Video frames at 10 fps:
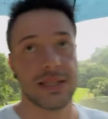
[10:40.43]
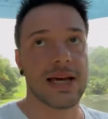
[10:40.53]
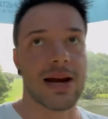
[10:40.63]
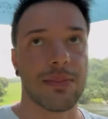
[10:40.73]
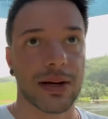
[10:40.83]

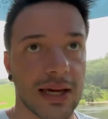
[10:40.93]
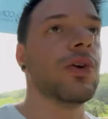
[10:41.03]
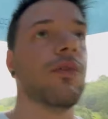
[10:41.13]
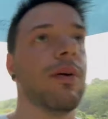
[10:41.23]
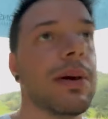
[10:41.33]
terra perché
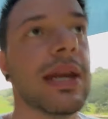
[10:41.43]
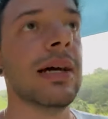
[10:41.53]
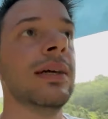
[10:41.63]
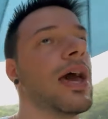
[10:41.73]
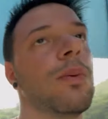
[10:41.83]
non va bene.
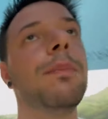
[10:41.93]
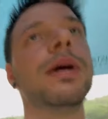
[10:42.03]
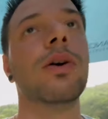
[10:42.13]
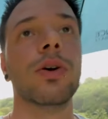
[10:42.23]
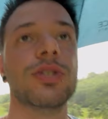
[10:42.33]
È un
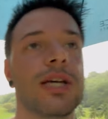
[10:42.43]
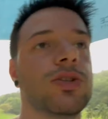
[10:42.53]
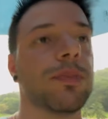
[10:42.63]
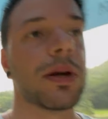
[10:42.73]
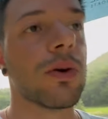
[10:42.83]
piccolo gesto
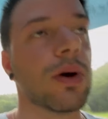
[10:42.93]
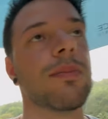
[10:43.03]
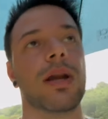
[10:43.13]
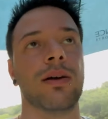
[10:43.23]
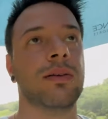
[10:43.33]
per noi
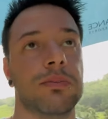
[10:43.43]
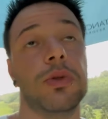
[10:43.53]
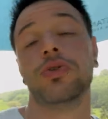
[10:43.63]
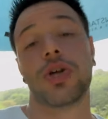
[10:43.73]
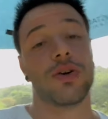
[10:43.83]
ma
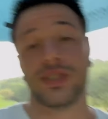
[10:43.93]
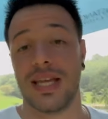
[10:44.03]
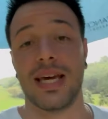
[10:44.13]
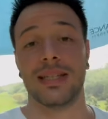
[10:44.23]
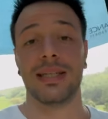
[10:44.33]
non ci costa
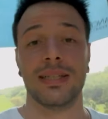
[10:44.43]
niente.